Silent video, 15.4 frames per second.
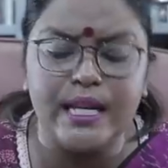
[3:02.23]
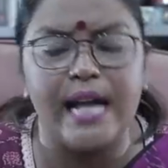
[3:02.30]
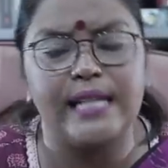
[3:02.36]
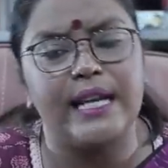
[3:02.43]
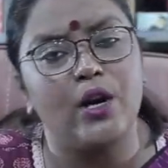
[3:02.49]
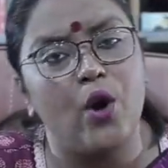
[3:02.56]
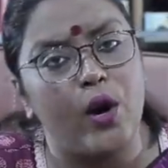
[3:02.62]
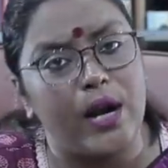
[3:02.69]
যা
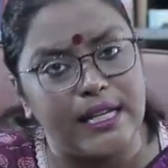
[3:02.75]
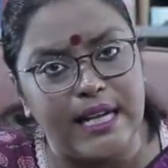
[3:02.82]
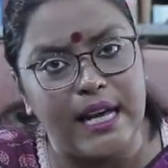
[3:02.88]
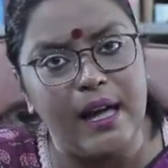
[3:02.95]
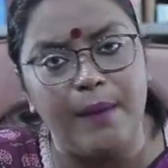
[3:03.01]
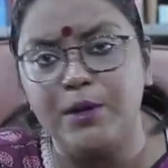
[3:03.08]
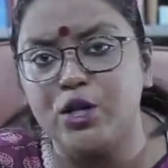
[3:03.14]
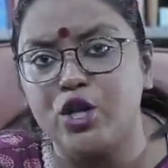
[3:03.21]
যা করা
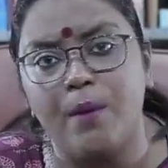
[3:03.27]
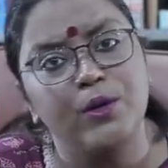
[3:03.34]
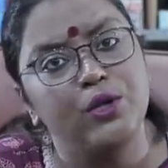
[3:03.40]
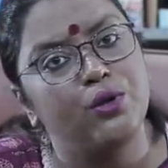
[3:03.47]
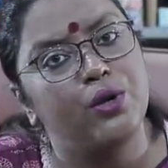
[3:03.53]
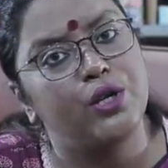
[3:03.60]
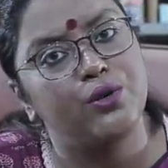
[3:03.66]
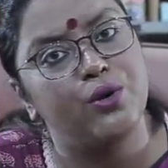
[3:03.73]
যায় আমি
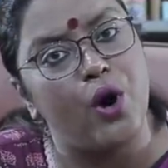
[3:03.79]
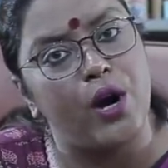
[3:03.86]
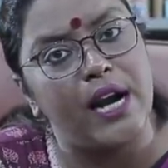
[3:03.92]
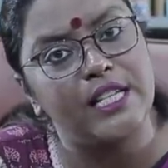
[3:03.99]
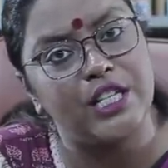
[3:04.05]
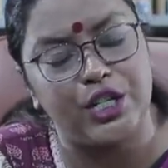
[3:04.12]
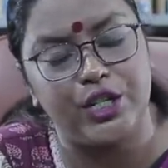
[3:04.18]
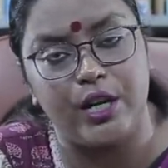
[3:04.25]
সমস্ত কিছু
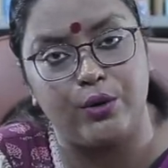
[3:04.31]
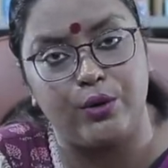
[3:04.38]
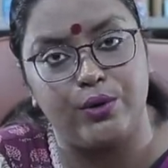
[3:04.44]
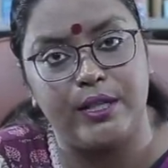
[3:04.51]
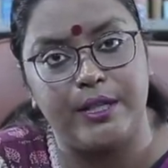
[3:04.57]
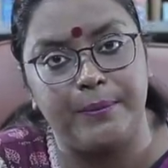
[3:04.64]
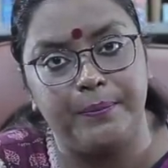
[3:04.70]
করার চেষ্টা করছি